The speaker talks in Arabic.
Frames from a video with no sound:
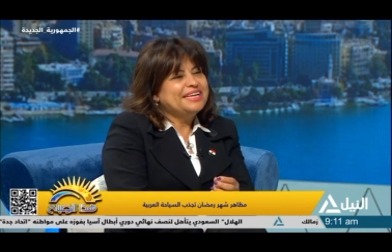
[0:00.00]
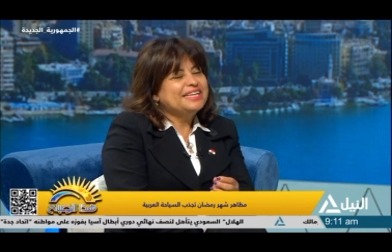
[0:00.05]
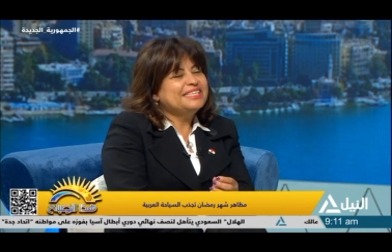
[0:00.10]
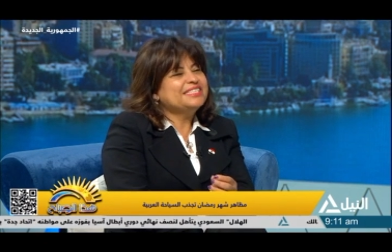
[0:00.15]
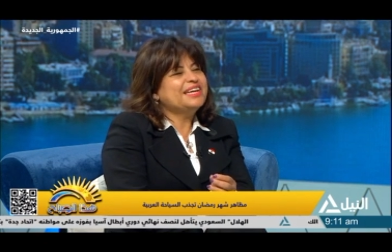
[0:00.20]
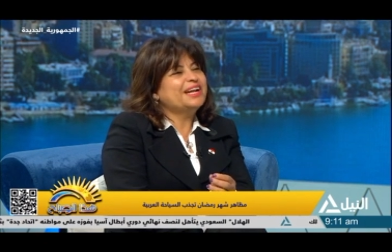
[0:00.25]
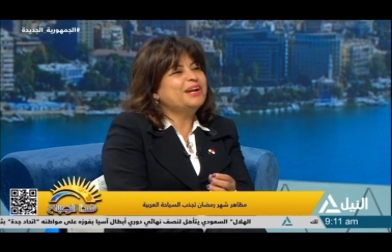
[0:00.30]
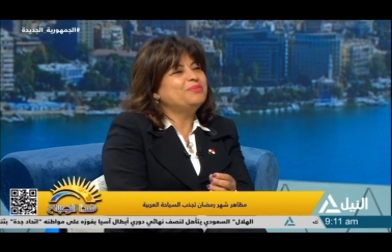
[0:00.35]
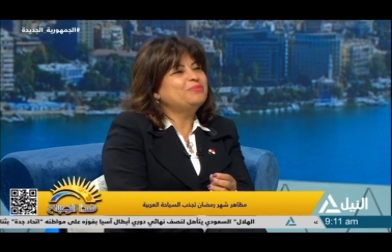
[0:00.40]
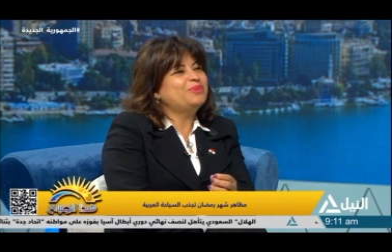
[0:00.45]

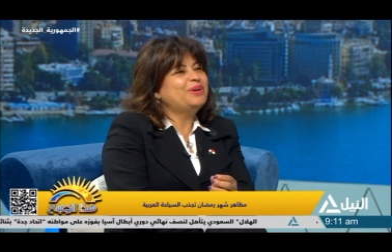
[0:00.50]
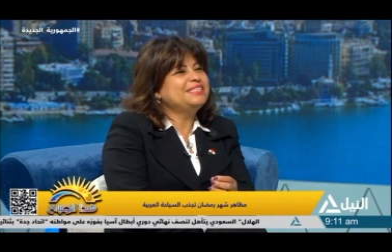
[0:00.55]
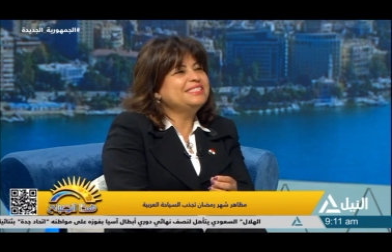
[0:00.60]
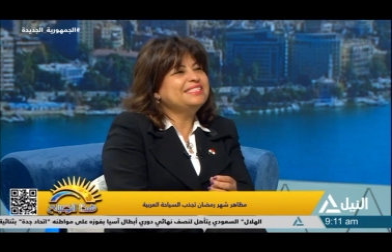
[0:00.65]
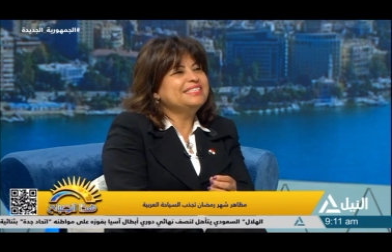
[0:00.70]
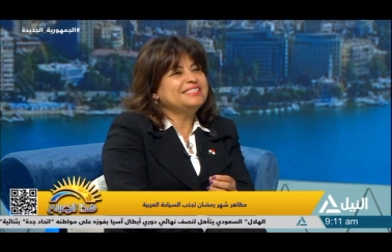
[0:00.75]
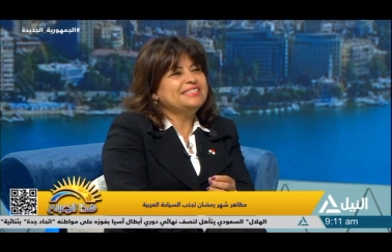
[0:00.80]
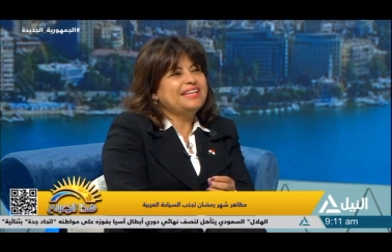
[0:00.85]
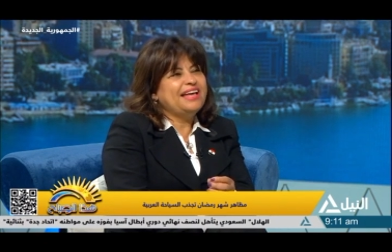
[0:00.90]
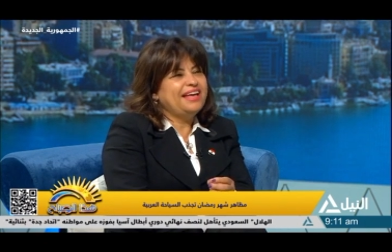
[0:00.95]
شارع
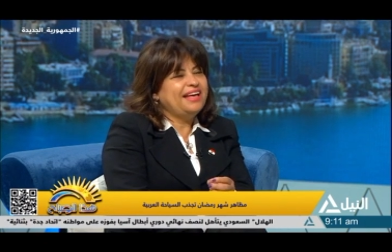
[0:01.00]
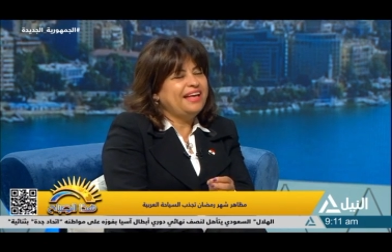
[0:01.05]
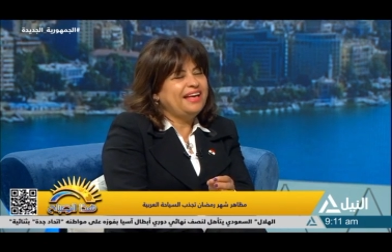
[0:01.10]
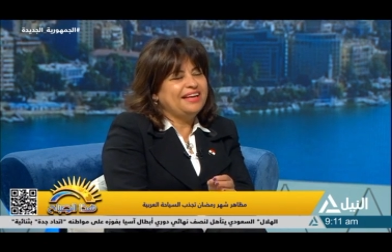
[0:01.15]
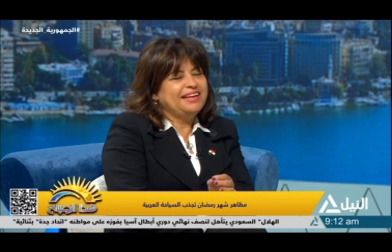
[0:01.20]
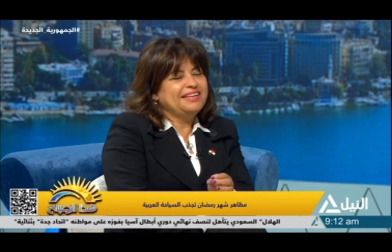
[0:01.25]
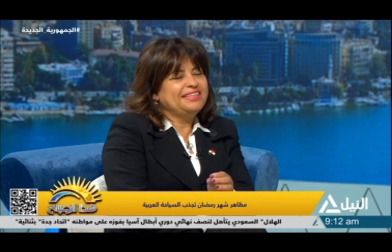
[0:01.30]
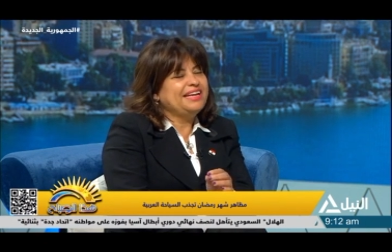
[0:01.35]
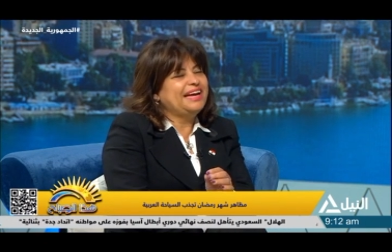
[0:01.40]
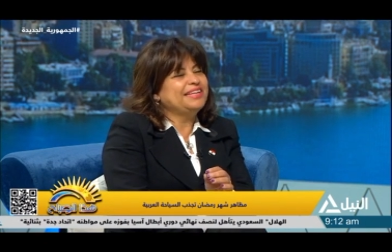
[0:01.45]
المعز
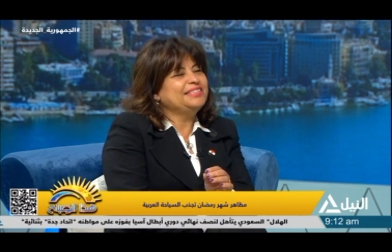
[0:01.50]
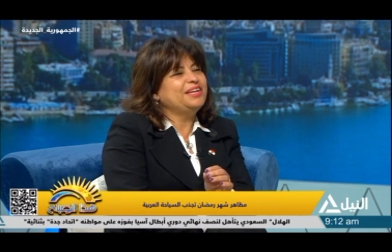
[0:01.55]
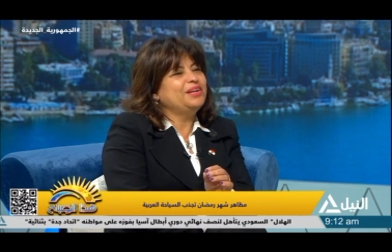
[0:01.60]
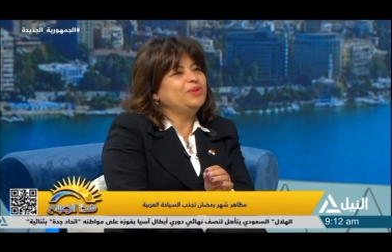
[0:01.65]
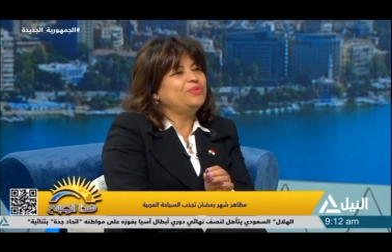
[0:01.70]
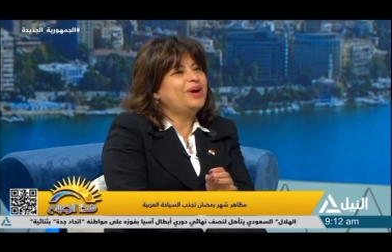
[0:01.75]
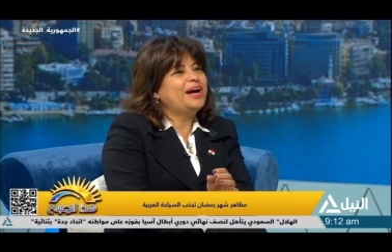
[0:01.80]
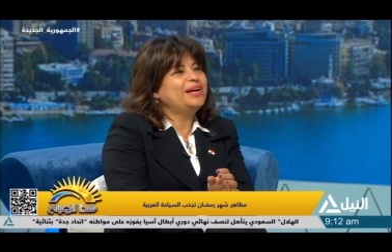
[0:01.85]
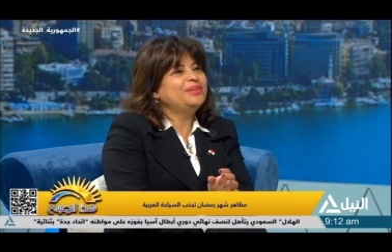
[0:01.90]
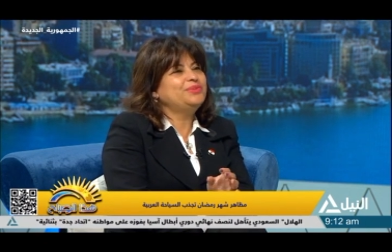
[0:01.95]
ده يعني
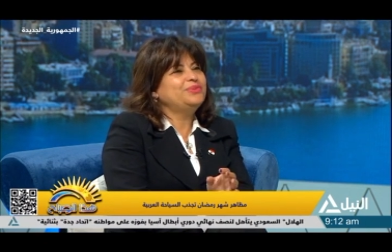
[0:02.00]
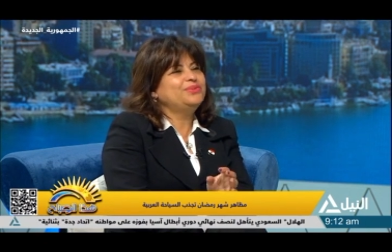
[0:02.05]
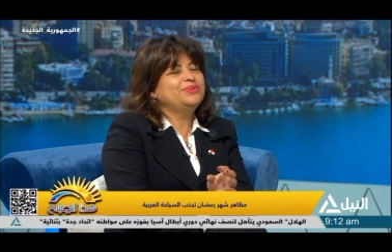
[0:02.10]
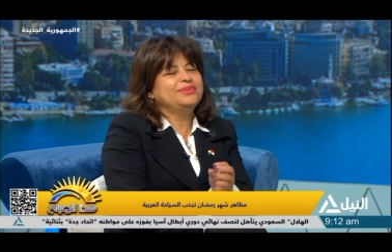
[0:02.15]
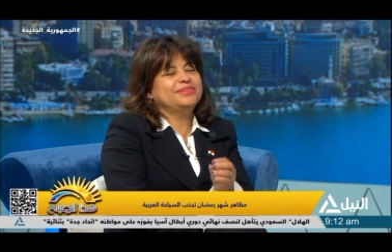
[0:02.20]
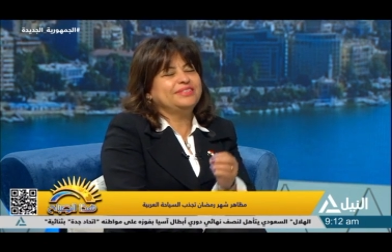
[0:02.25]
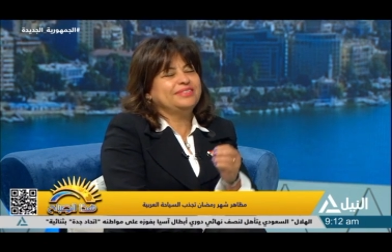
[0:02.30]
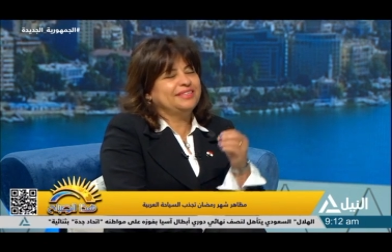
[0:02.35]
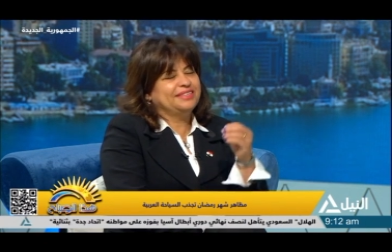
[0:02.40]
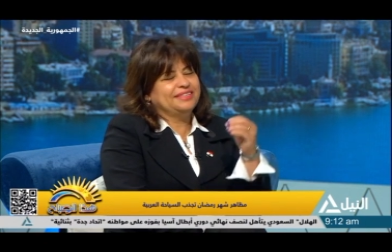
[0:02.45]

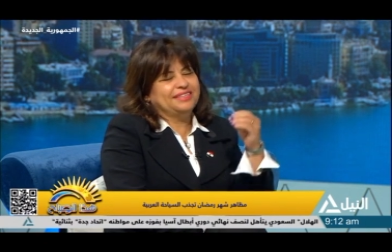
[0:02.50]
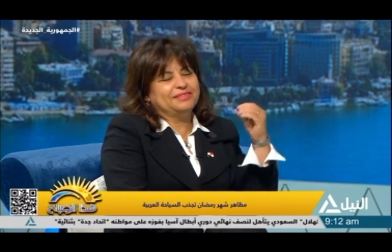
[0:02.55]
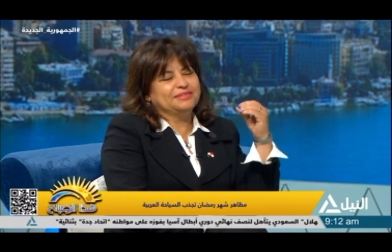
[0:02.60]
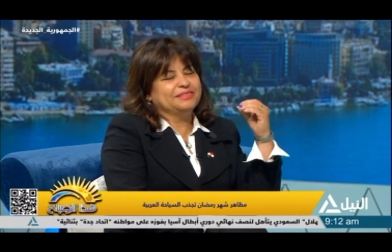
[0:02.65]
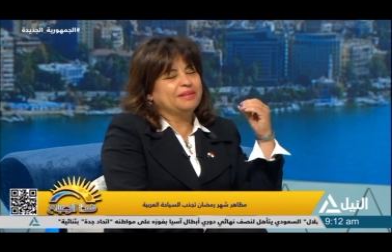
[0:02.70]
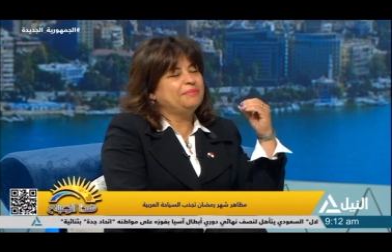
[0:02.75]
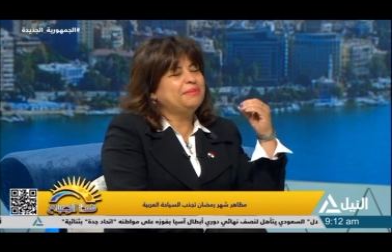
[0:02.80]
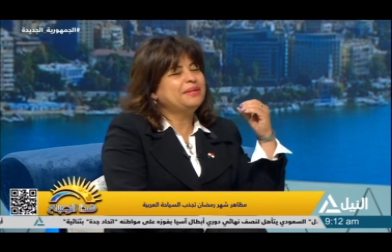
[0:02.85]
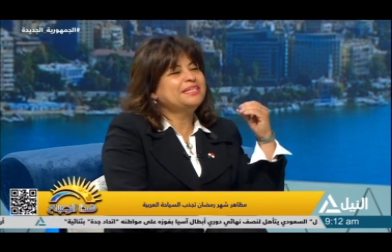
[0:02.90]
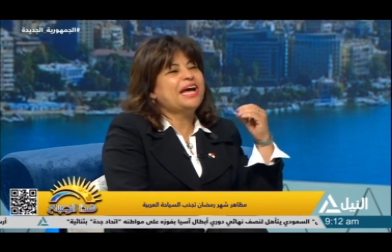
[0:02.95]
لوحده
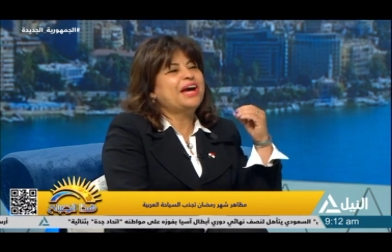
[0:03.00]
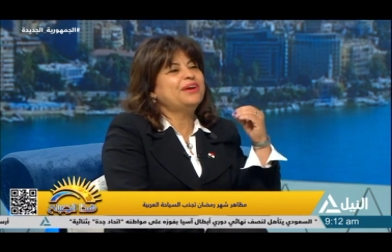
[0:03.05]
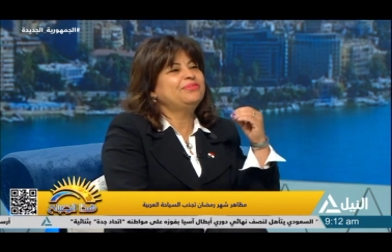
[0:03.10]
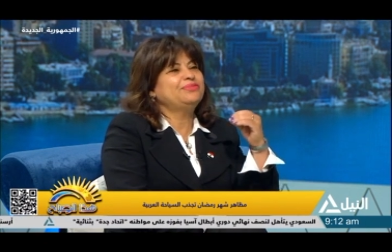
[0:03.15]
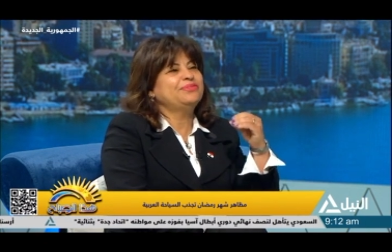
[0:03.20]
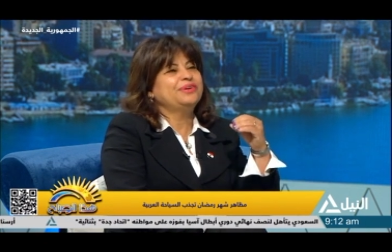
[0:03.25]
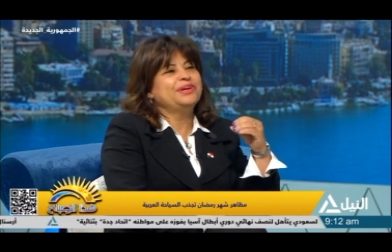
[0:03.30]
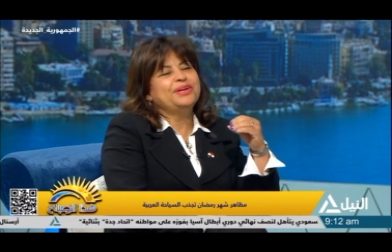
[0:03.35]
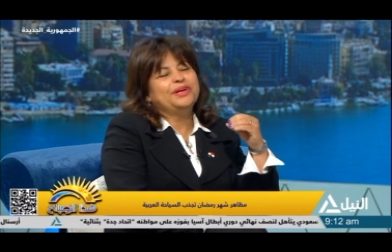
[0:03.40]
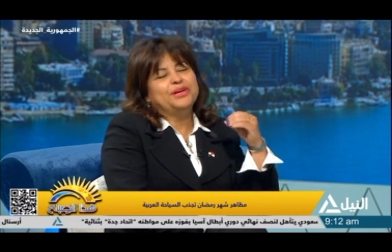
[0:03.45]
ده
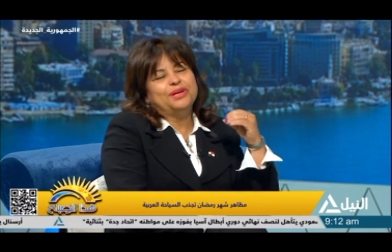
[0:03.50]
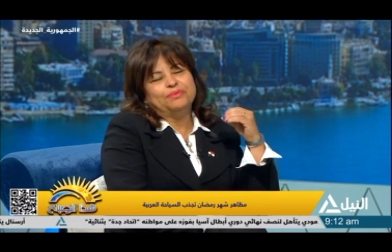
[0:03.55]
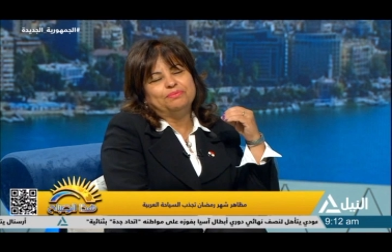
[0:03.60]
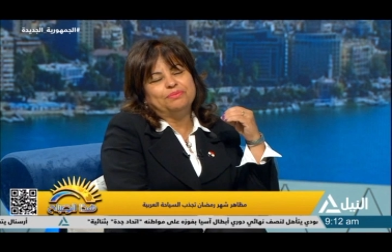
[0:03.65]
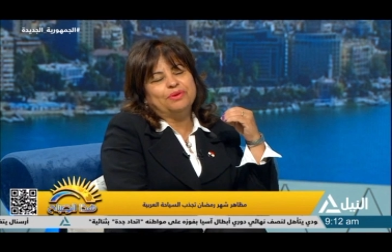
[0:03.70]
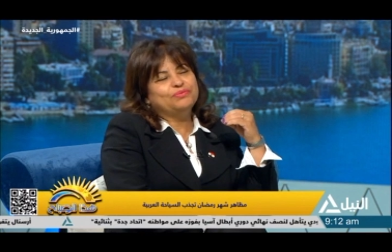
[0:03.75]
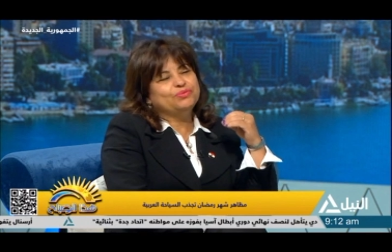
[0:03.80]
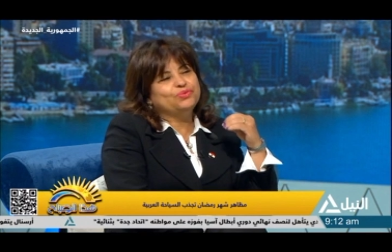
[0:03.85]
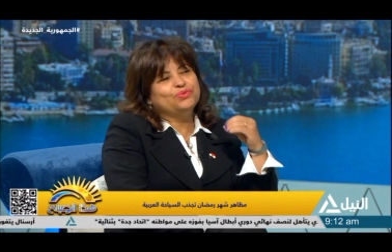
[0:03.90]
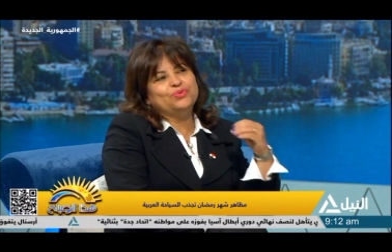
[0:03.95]
متحف
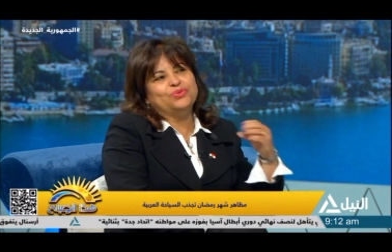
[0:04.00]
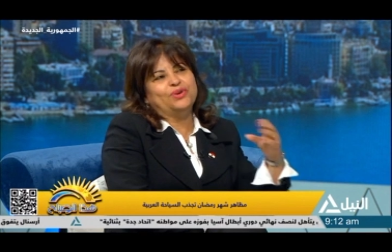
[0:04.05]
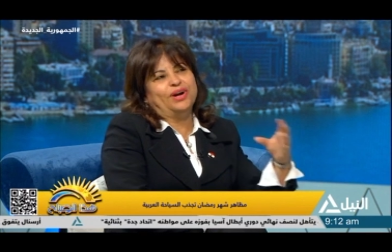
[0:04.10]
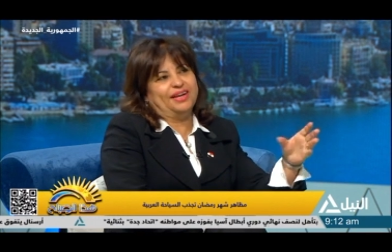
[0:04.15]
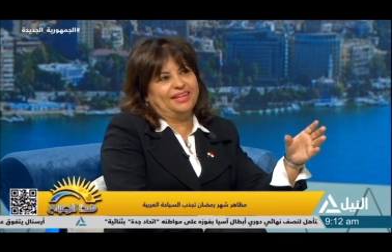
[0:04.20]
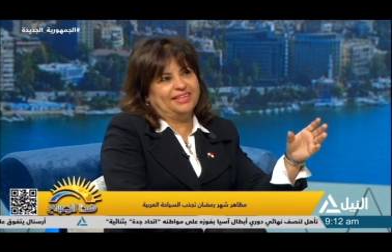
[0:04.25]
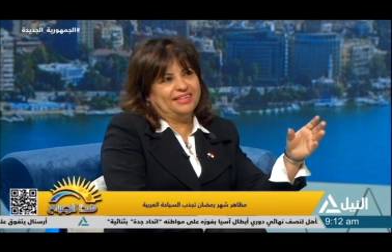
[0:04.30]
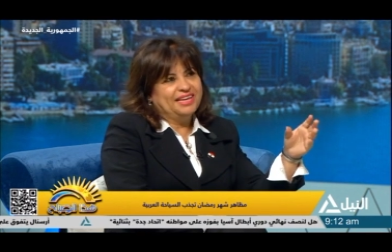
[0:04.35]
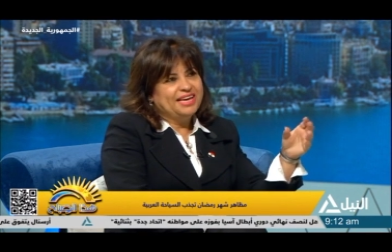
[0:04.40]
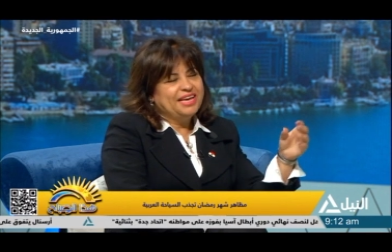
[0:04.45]

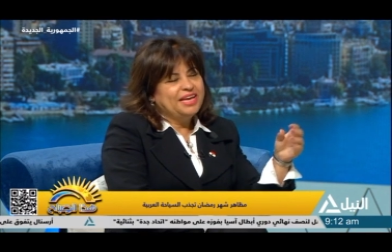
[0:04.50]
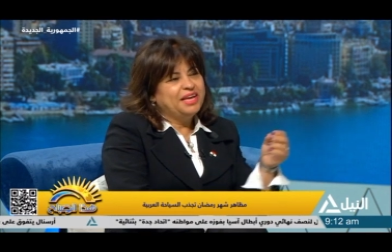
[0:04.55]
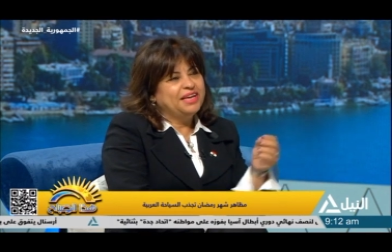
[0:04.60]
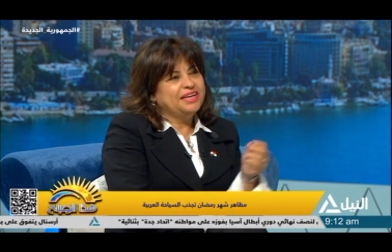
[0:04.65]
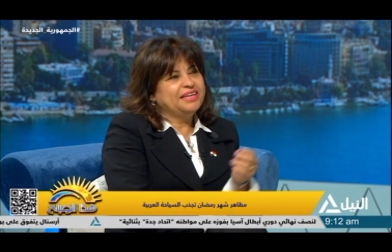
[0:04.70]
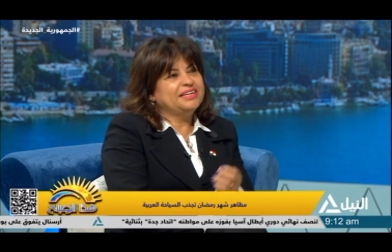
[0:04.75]
مفتوح صحيح.